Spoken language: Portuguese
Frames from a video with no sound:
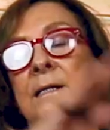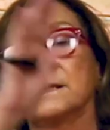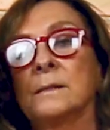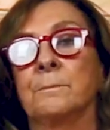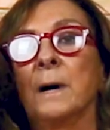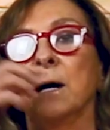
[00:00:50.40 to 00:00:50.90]

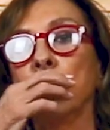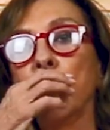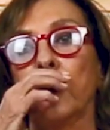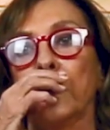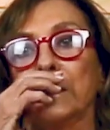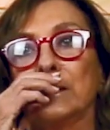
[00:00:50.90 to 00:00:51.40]
as
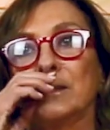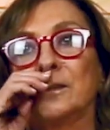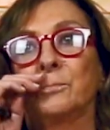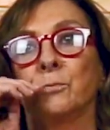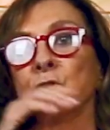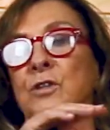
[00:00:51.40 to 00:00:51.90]

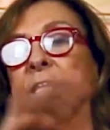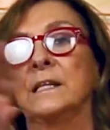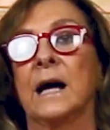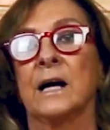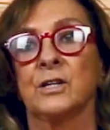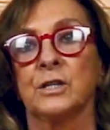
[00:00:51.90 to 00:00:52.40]
maiores
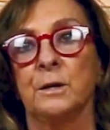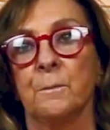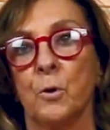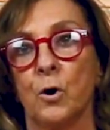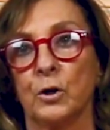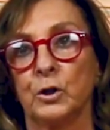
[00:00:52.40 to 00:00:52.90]
porcentagens de
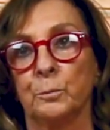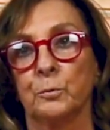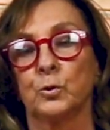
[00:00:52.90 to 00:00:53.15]
morte